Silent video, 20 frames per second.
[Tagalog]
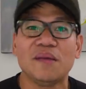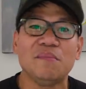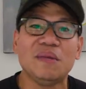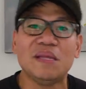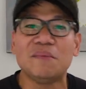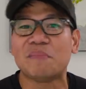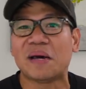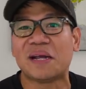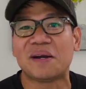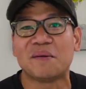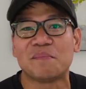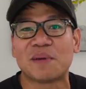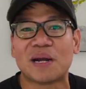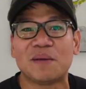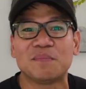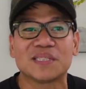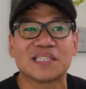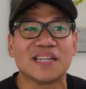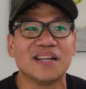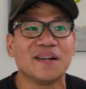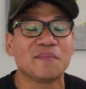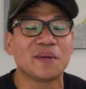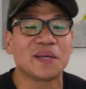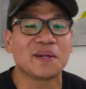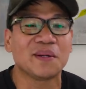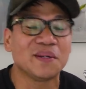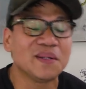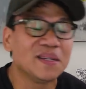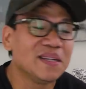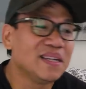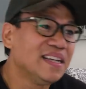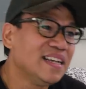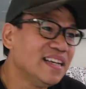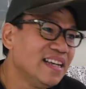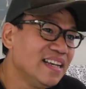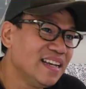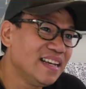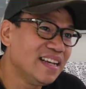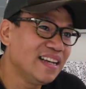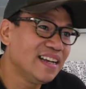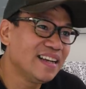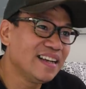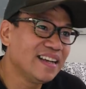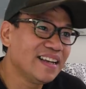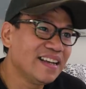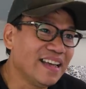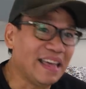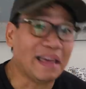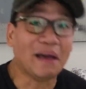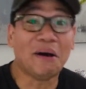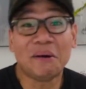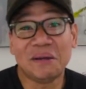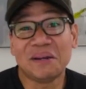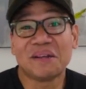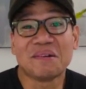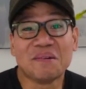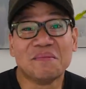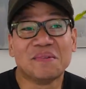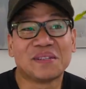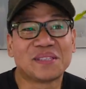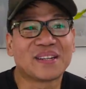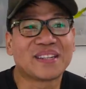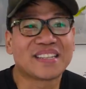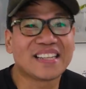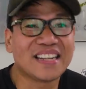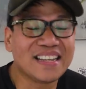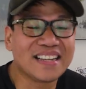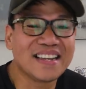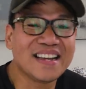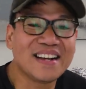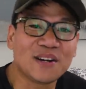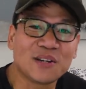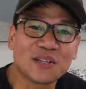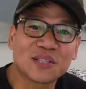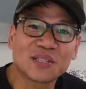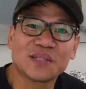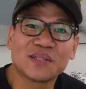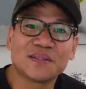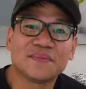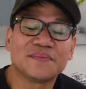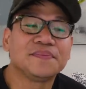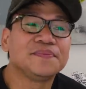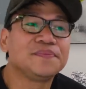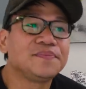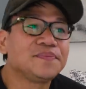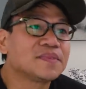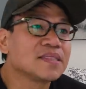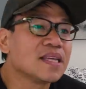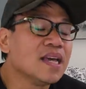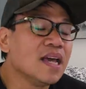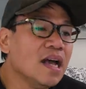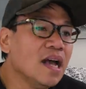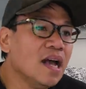I mean, parang props lang. Pero ikaw nagmumotor ka talaga? Eh ako nagmumotor talaga. Kailan ka nag-start, Jay?